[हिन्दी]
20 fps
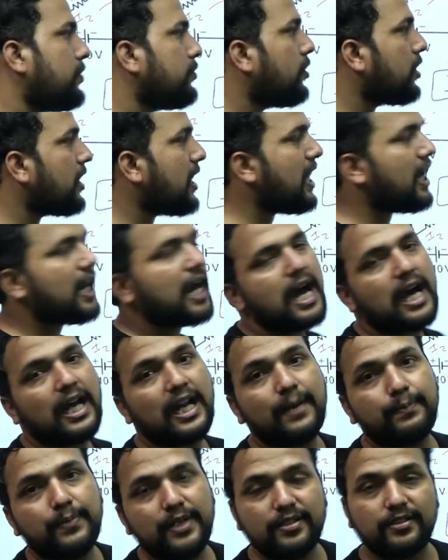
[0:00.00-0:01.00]
टू और आर
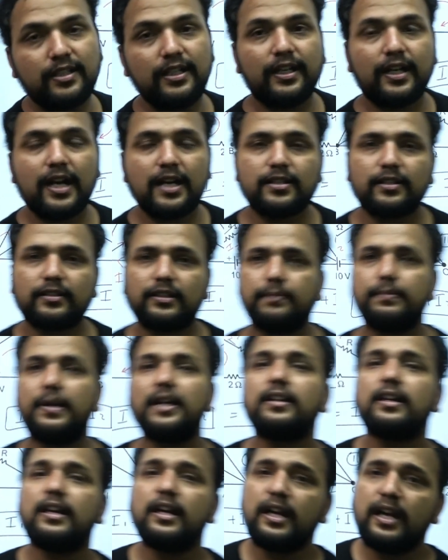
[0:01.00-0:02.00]
आप इजली निकाल सकते हैं
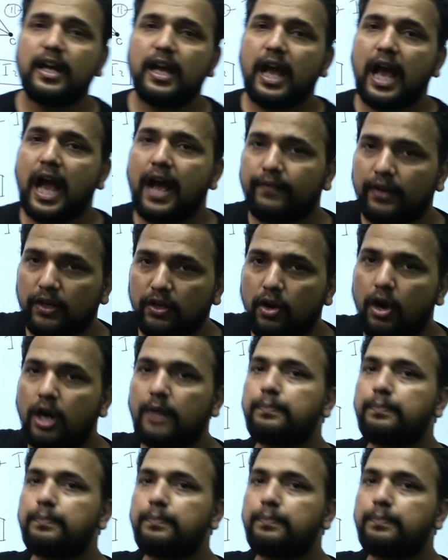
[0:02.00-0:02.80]
बट I will not